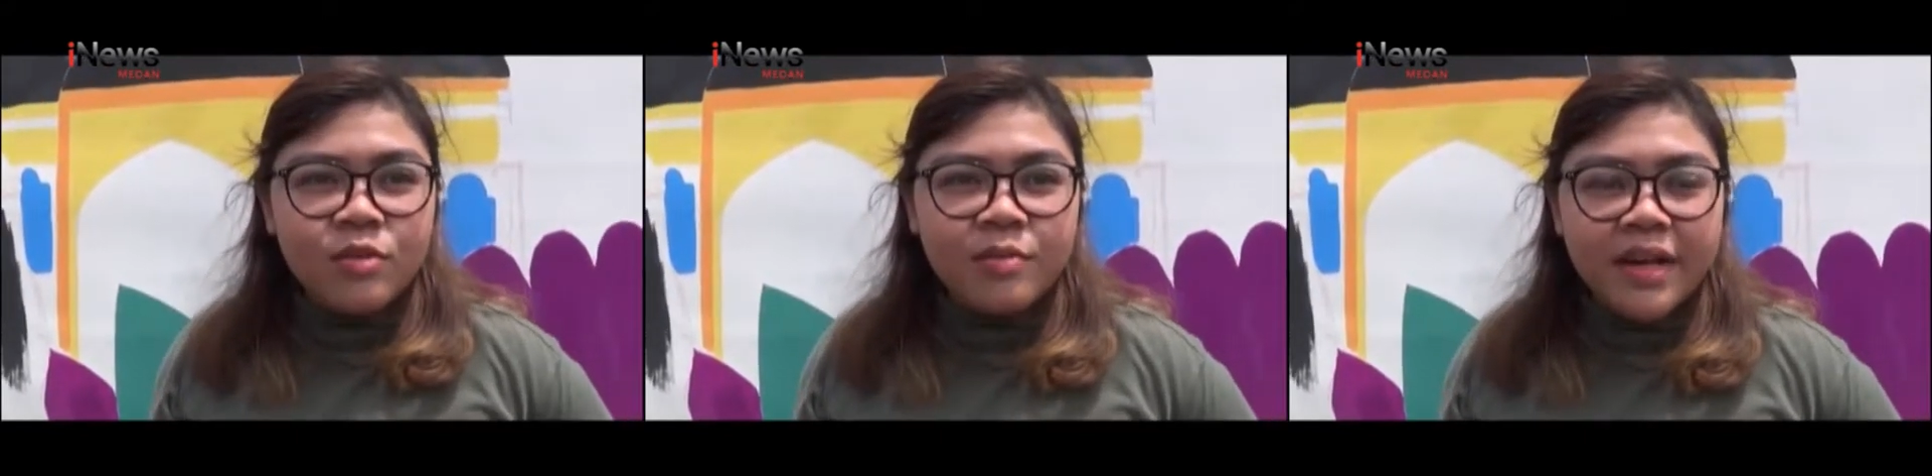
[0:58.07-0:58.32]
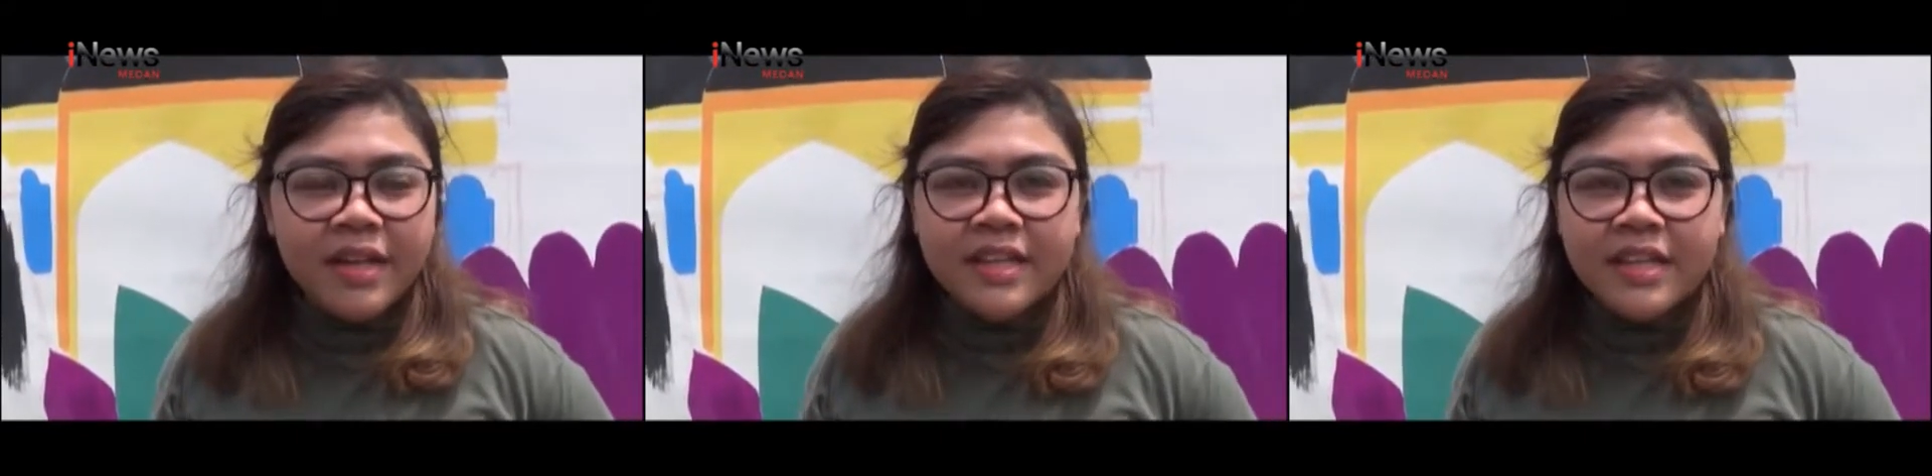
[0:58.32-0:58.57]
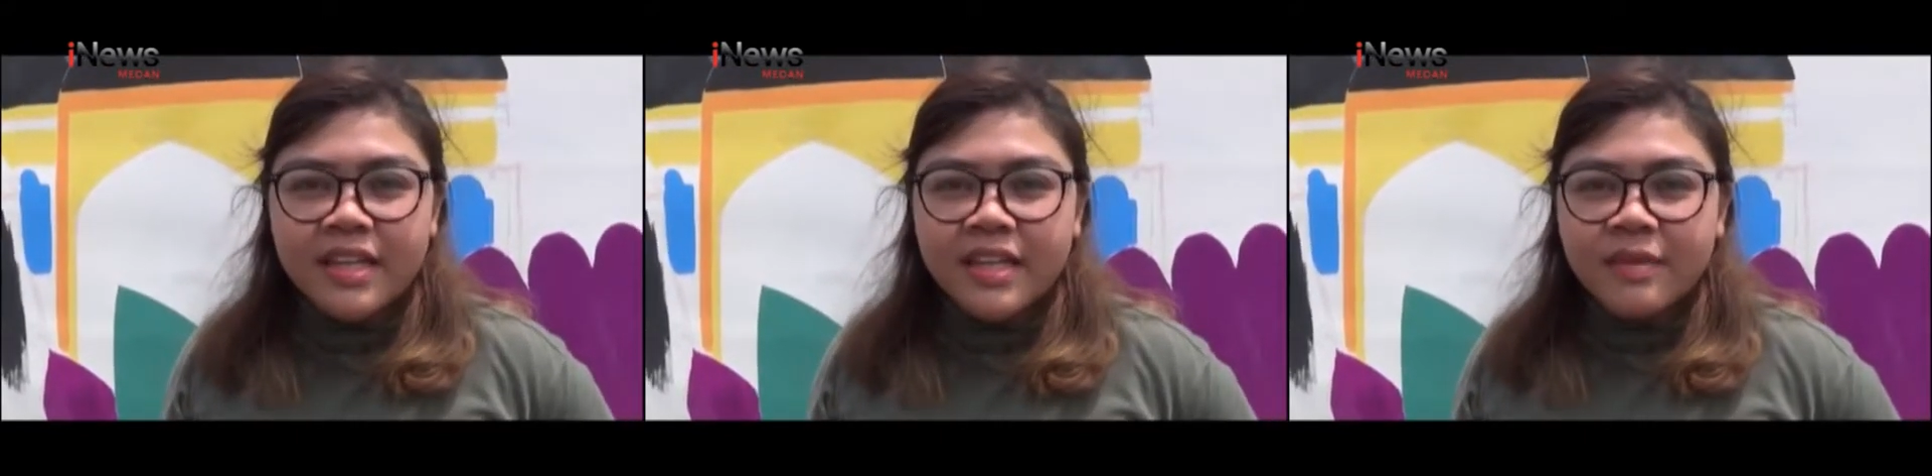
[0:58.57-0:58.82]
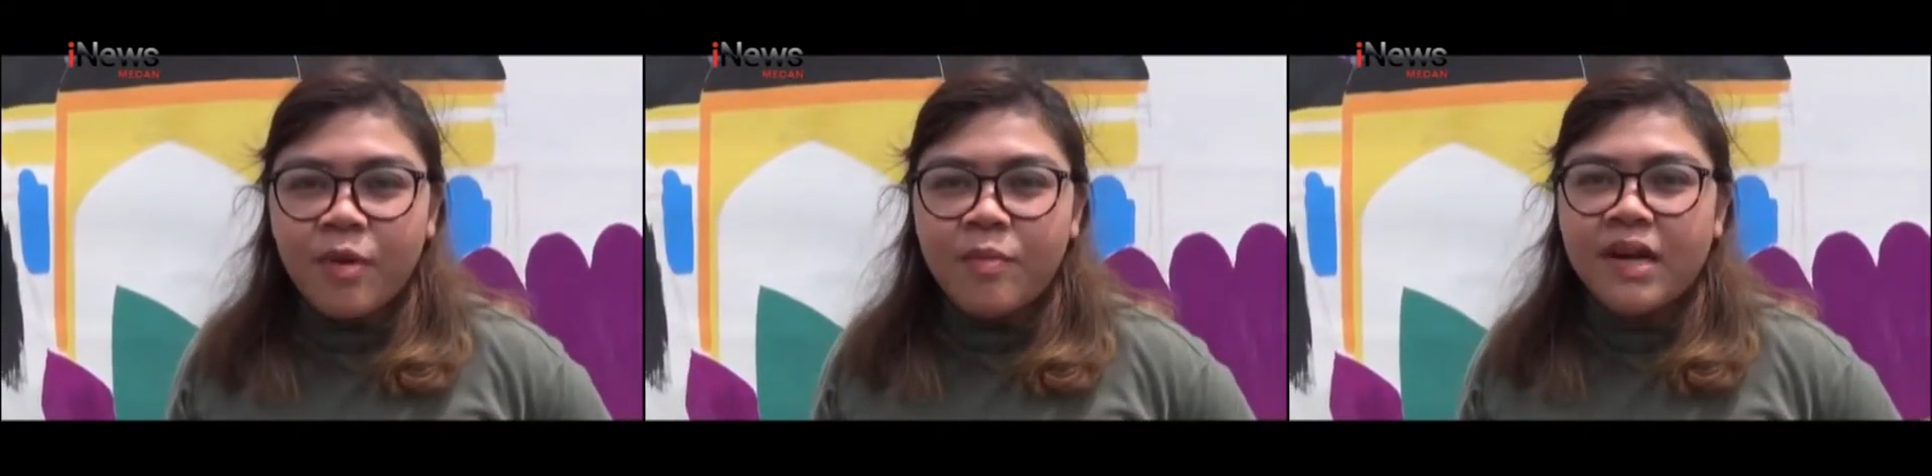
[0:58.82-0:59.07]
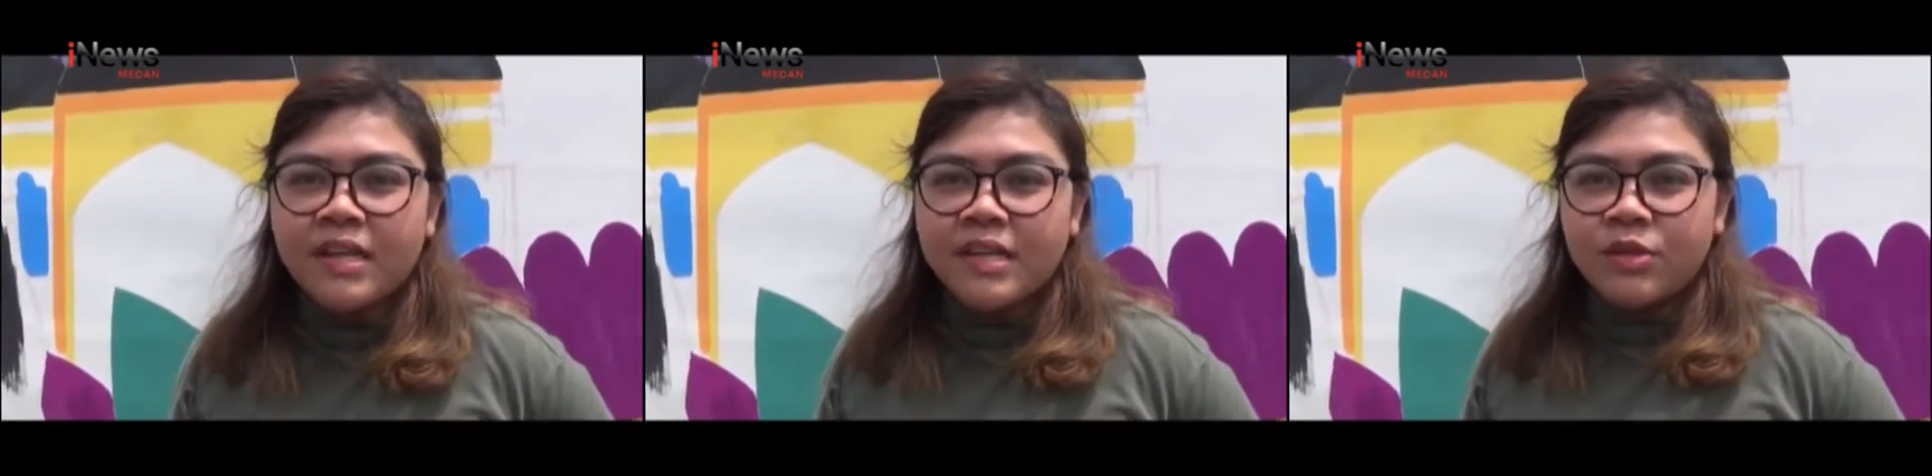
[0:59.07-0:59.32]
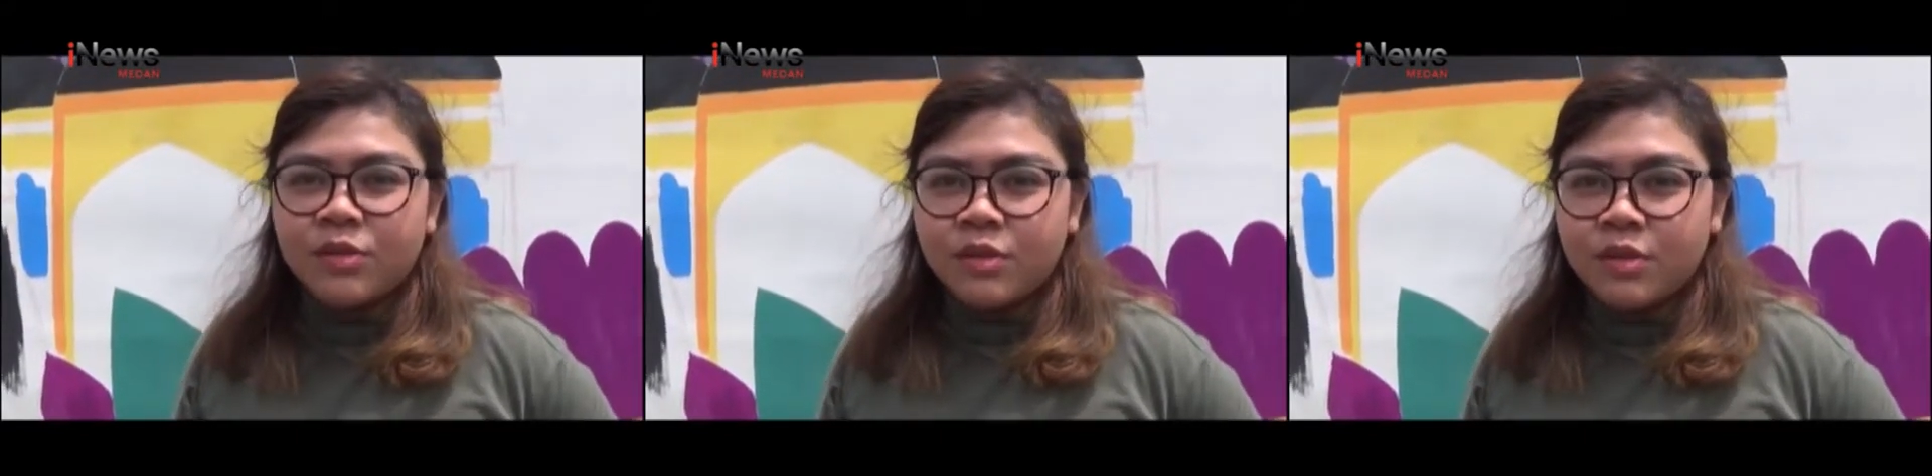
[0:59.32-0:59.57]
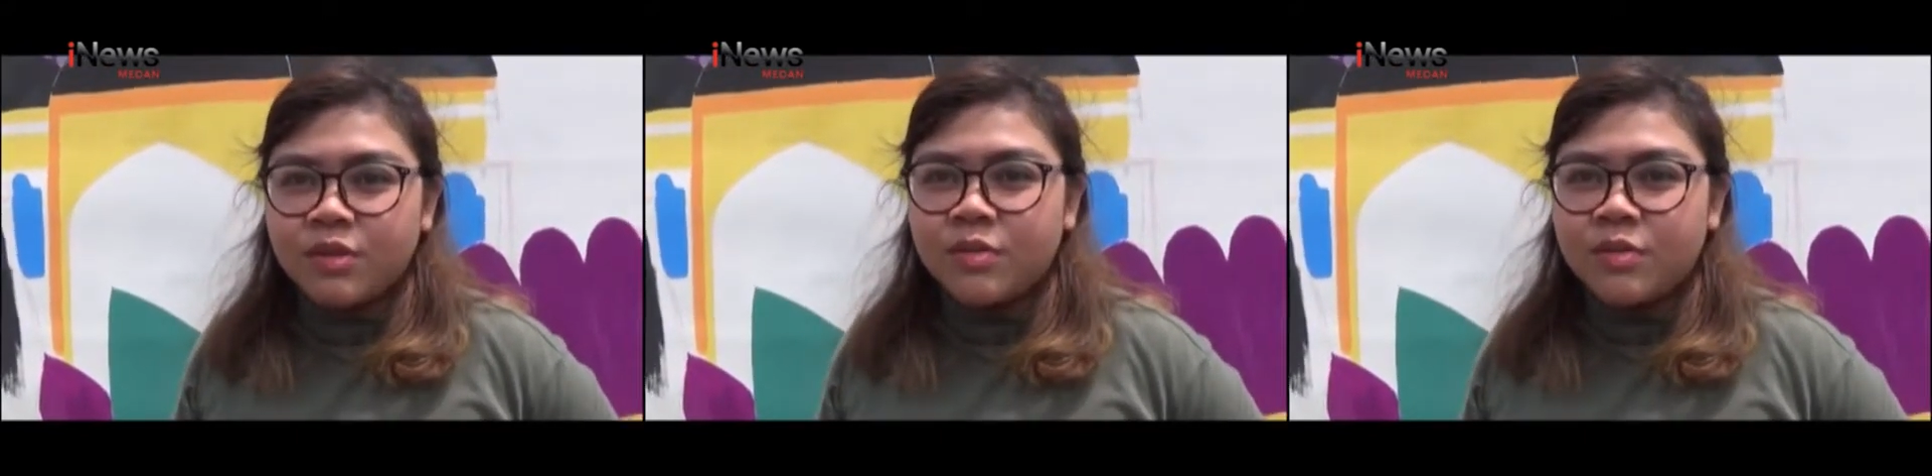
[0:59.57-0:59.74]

main di pop art gitu,